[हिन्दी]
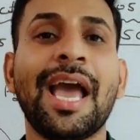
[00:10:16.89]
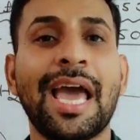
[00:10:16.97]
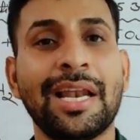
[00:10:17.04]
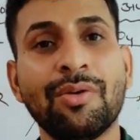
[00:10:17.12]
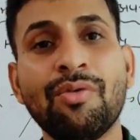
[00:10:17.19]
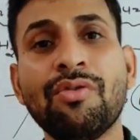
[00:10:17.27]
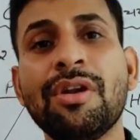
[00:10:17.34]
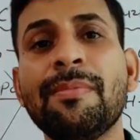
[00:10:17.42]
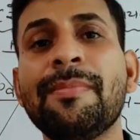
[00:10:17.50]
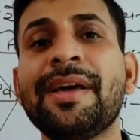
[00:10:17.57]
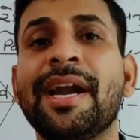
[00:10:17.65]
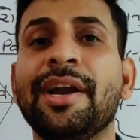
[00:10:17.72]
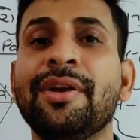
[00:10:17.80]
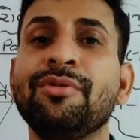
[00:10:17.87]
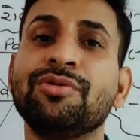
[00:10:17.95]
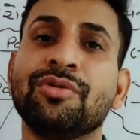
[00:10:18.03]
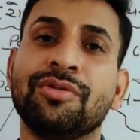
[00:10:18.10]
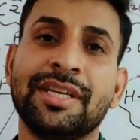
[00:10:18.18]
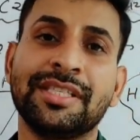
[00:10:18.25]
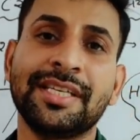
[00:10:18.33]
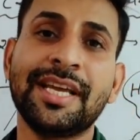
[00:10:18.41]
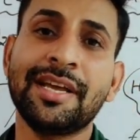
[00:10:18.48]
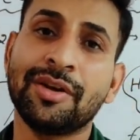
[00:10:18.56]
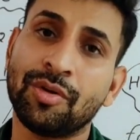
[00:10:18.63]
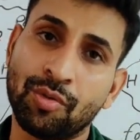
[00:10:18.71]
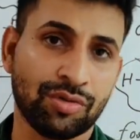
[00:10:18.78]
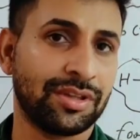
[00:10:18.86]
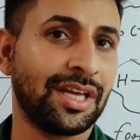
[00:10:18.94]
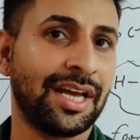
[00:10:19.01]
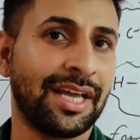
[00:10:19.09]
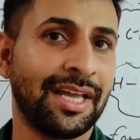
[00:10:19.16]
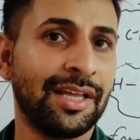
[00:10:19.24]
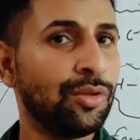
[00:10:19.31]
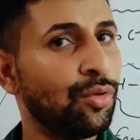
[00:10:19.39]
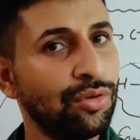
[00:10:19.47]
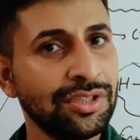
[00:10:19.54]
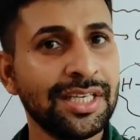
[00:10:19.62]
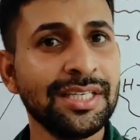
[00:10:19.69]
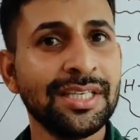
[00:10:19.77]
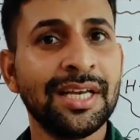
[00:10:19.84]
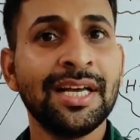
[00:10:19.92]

एल्कोहल में रेड्यूस होने से रोकता है दो चीज़